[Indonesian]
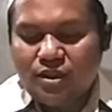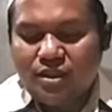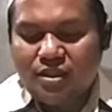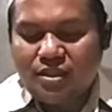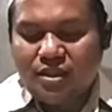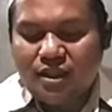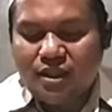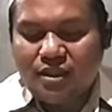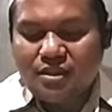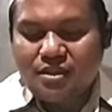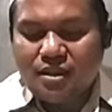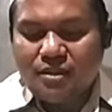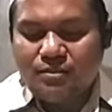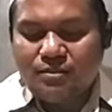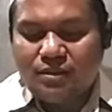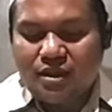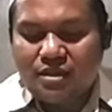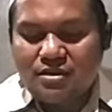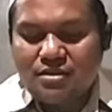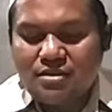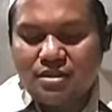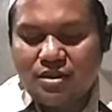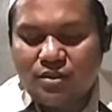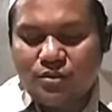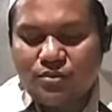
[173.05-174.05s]
idza
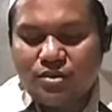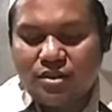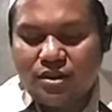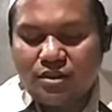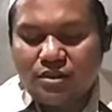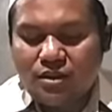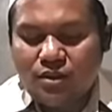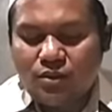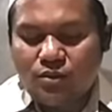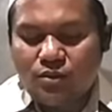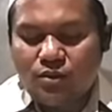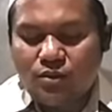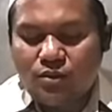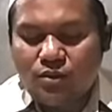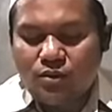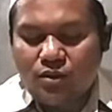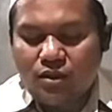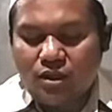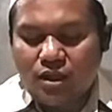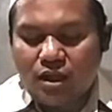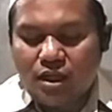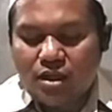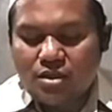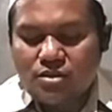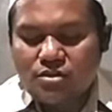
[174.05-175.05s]
jama'a
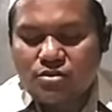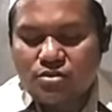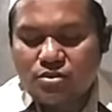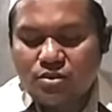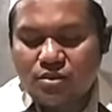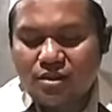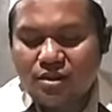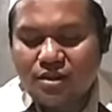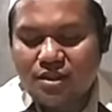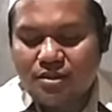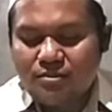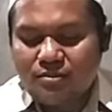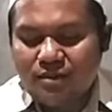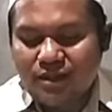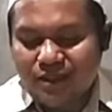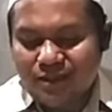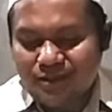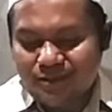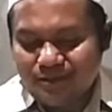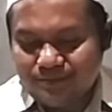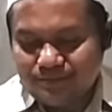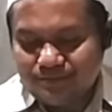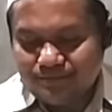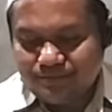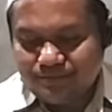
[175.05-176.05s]
zawjatahu as-shaimah.